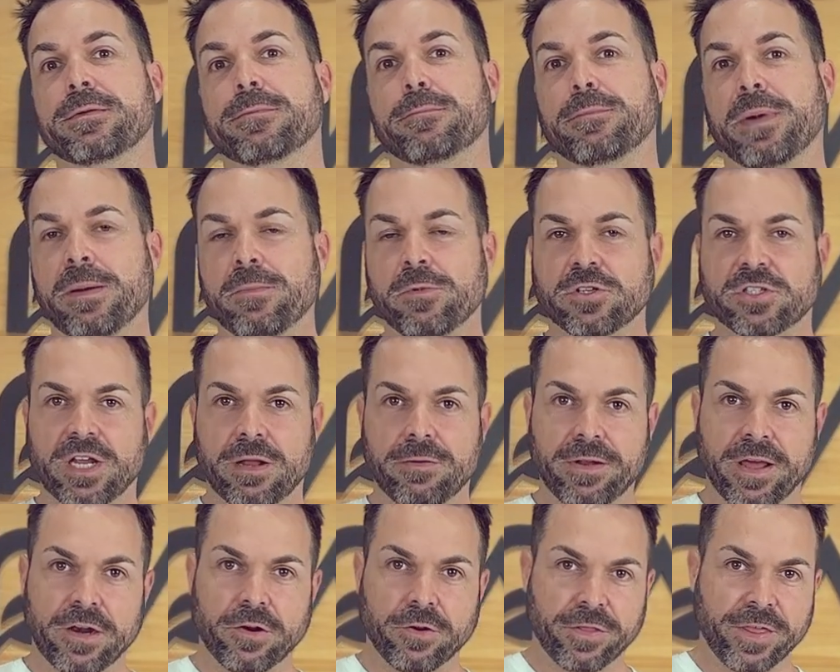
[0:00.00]
vamos a
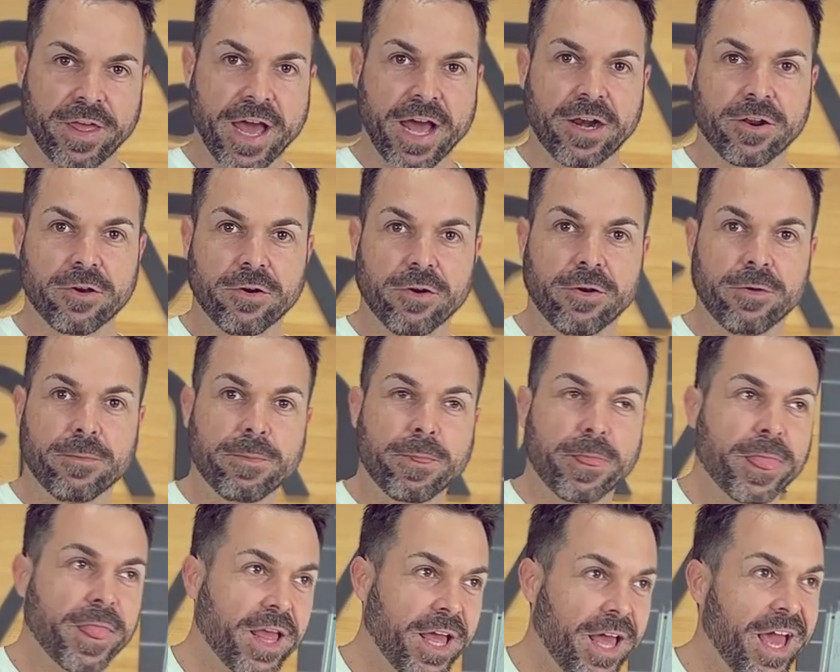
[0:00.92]
hablaros de algo
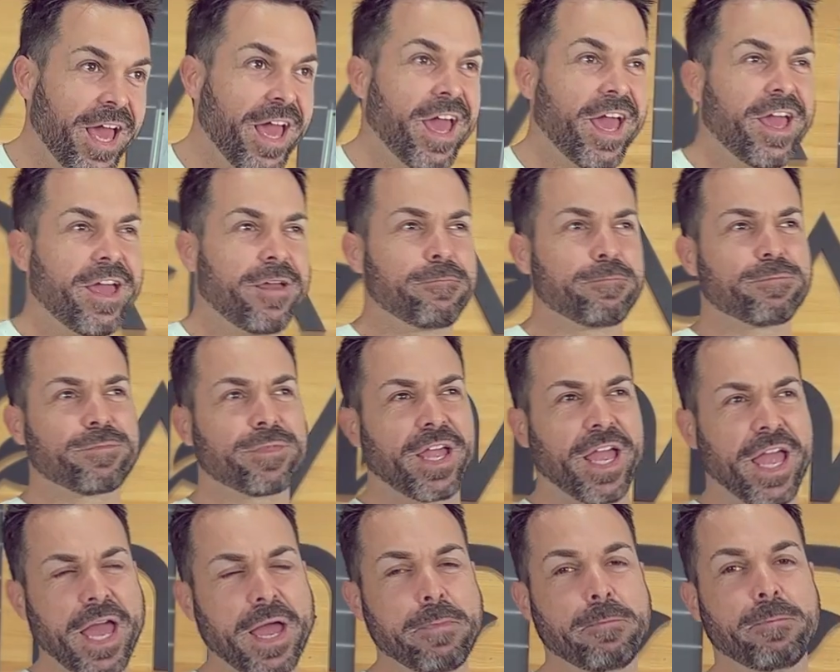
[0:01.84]
que
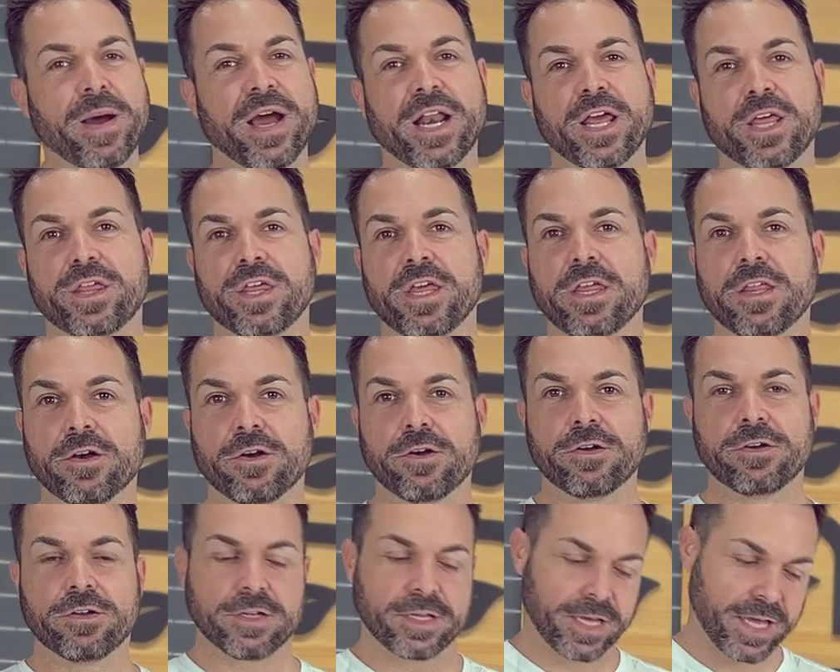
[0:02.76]
es
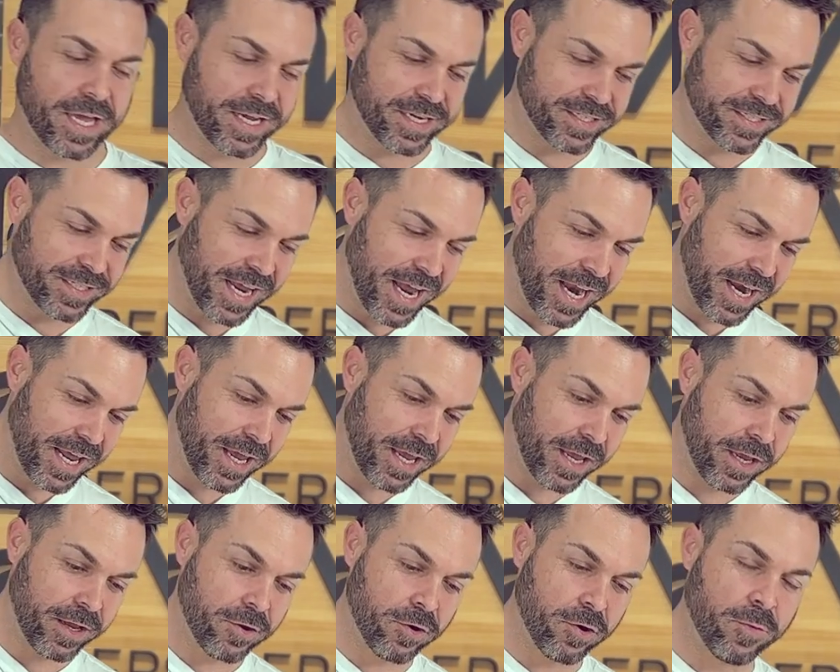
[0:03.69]
parecido, que
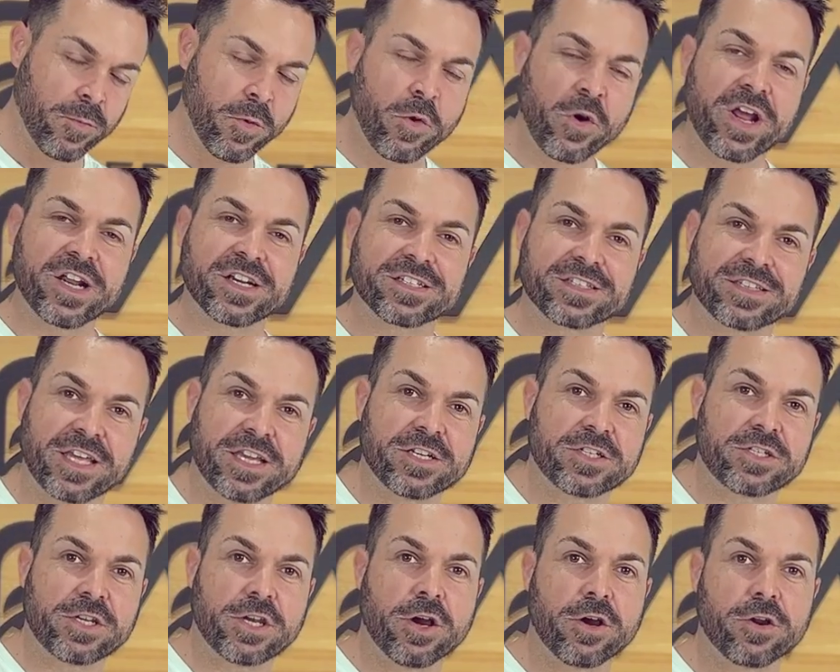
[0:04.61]
sale como una
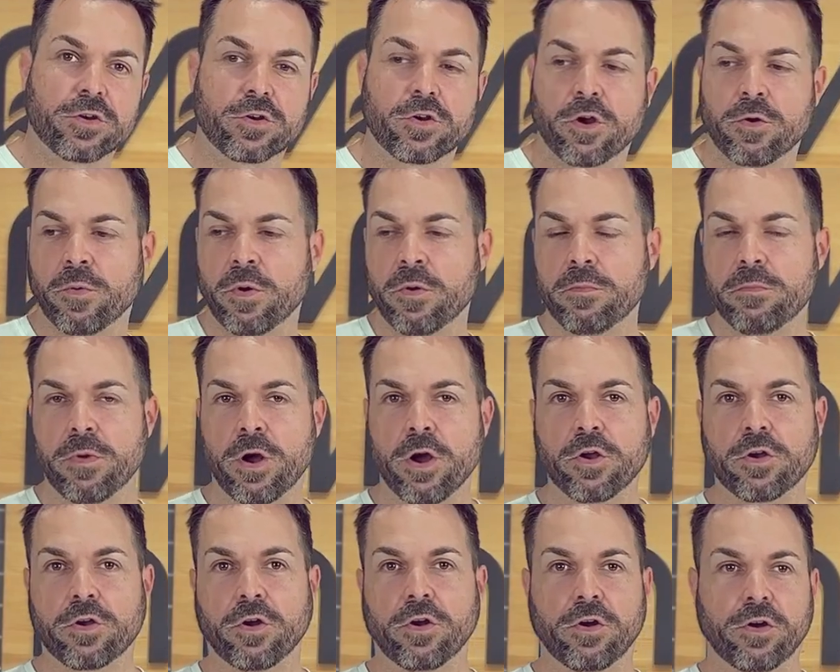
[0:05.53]
extensión, como un
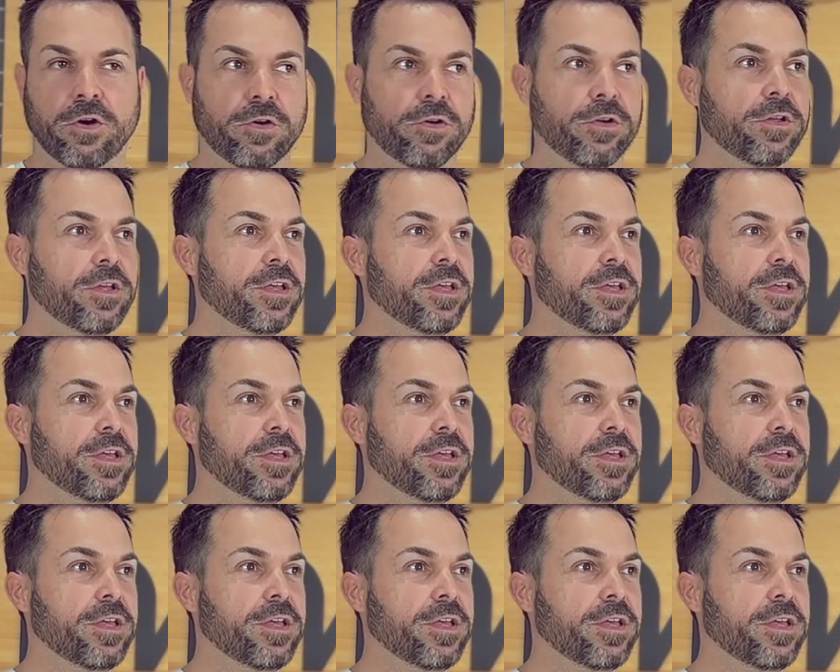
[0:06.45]
moco,